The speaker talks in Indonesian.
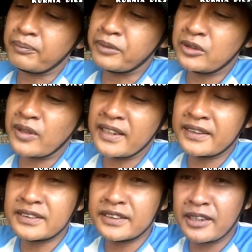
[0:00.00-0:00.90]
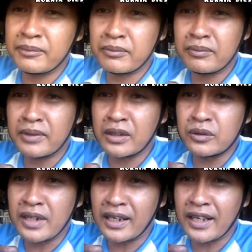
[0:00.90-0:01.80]
kebetulan di sini
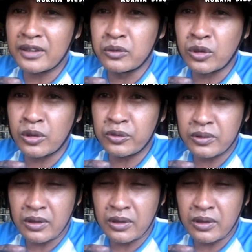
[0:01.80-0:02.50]
menggunakan huruf